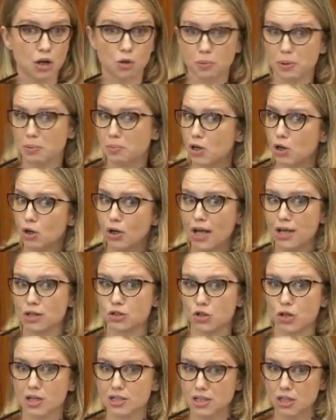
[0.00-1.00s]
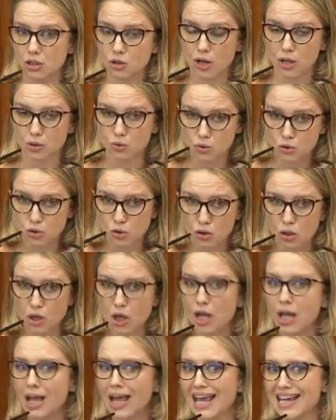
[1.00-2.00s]
Lo primero que ha hecho la señora Ayuso
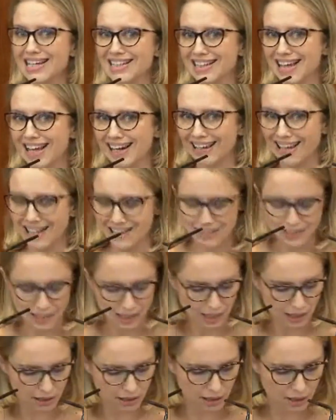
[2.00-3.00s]
es cargársela,